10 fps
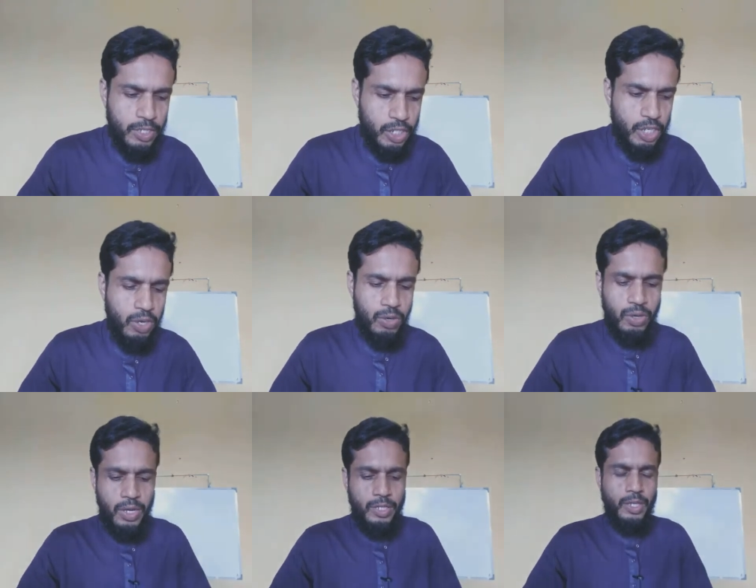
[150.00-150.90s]
ছিল
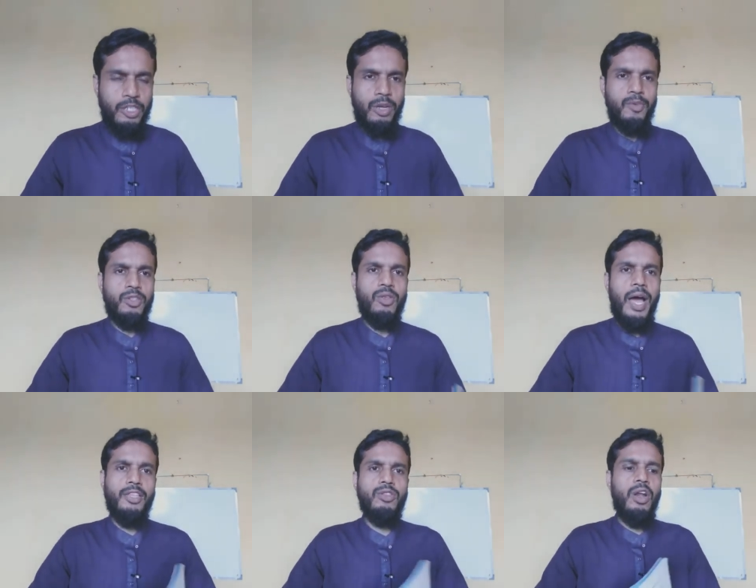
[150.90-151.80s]
সেই সমস্ত
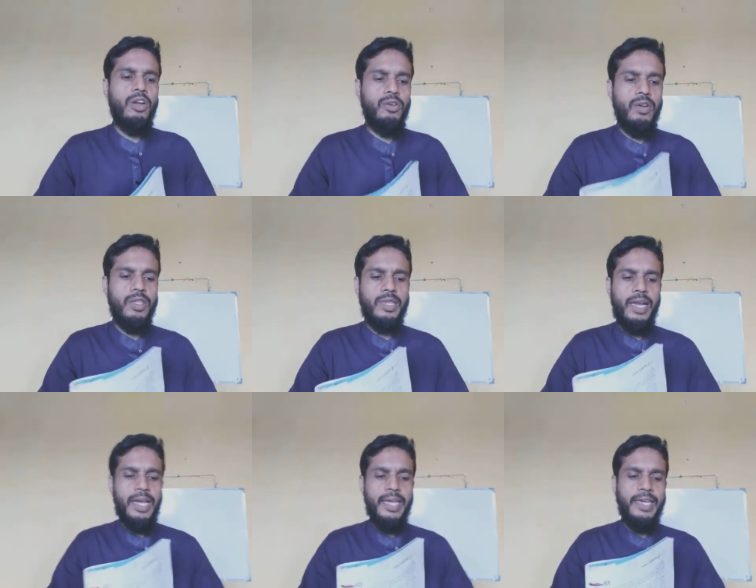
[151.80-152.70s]
আন্দোলনগুলোতে
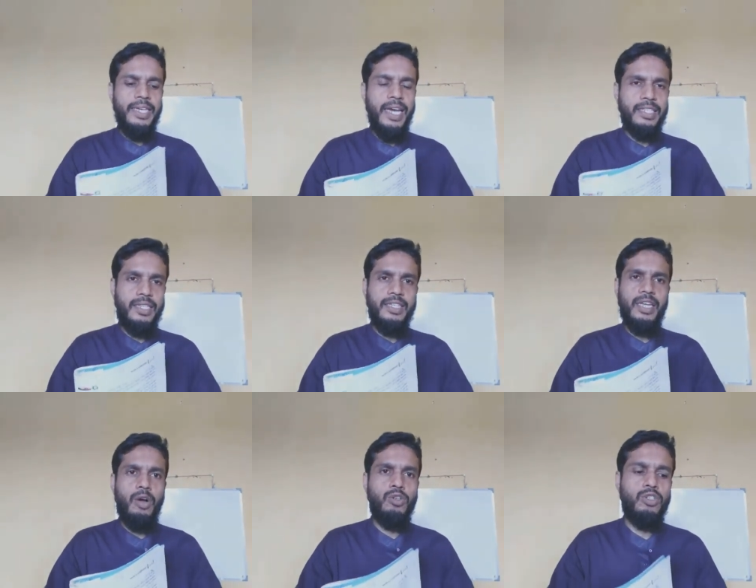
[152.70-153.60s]
তারা এগিয়ে আসতে
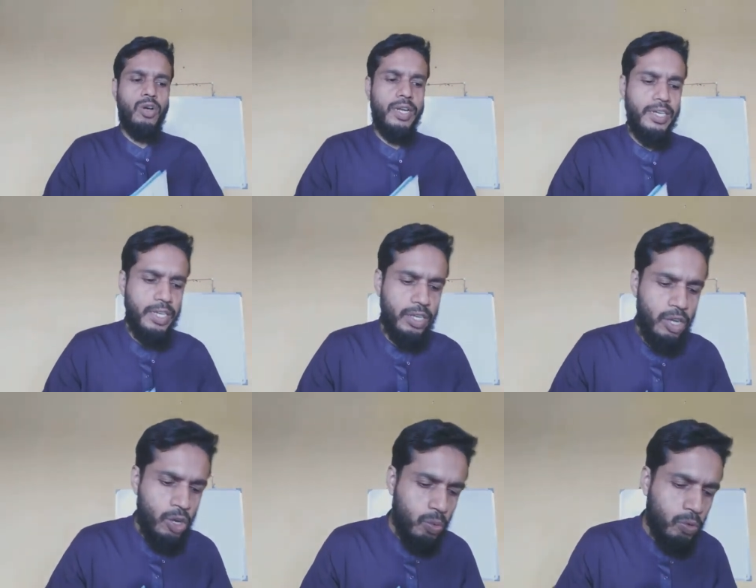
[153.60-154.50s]
সাহস করেনি
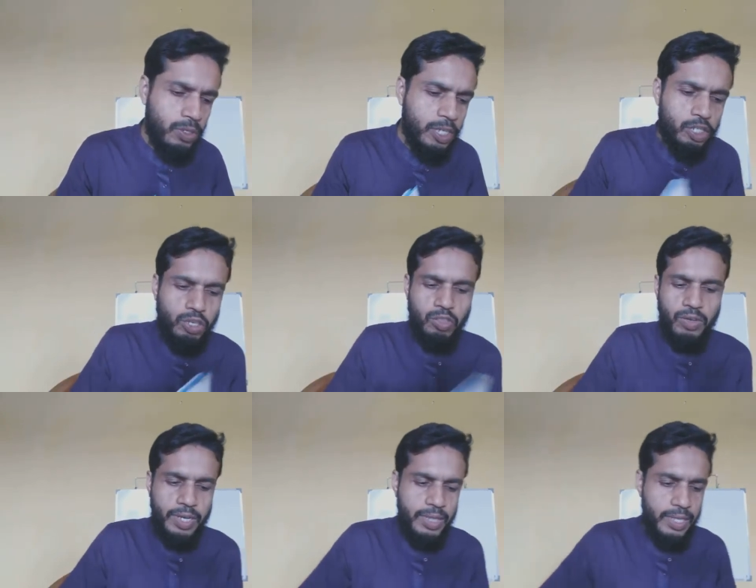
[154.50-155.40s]
উনিশ
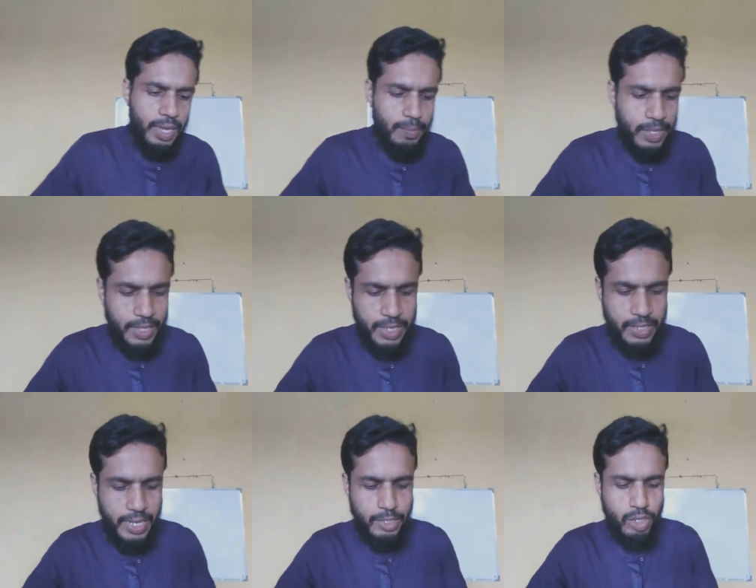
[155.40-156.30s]
শতকের দিকে আমরা
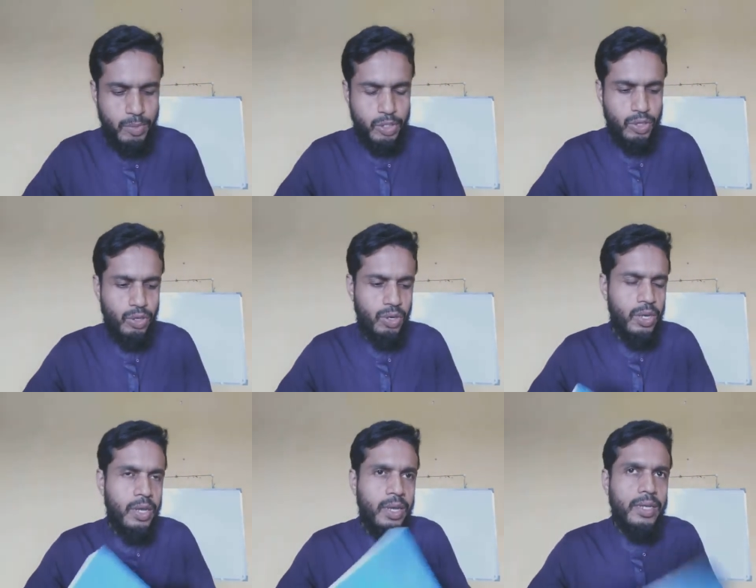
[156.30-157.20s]
দেখেছি এই সমস্ত
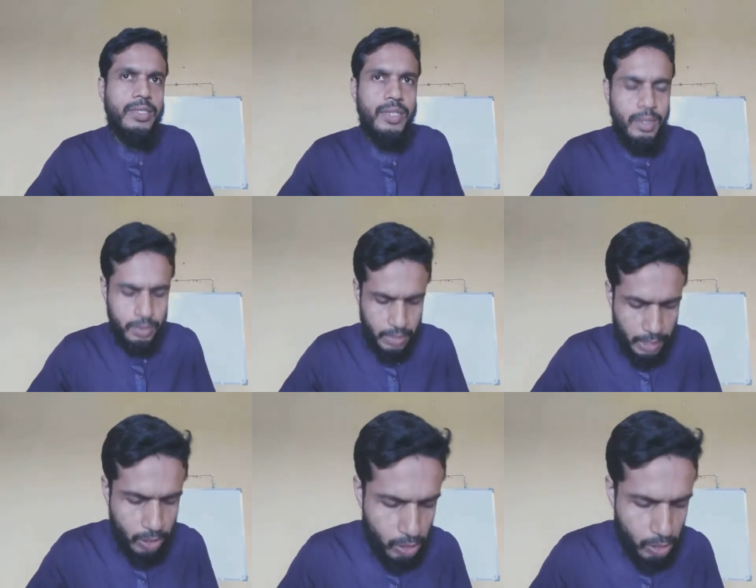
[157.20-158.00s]
সাধারণ